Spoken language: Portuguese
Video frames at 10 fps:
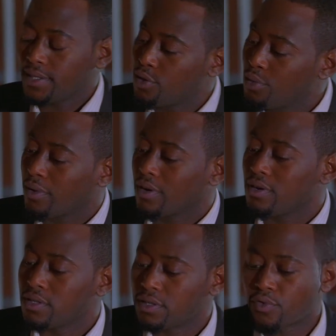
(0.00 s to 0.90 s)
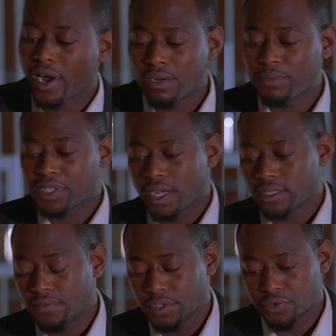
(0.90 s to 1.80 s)
O tumor causou
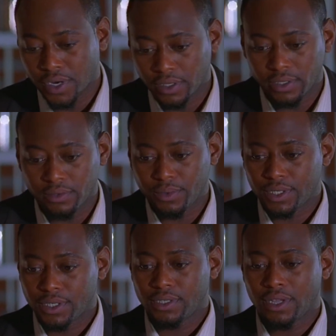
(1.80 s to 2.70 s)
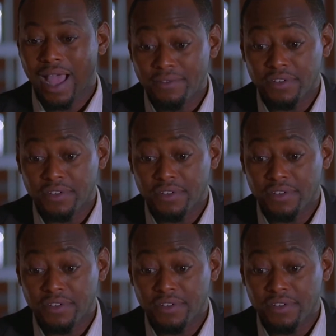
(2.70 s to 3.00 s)
picos de adrenalina, o que com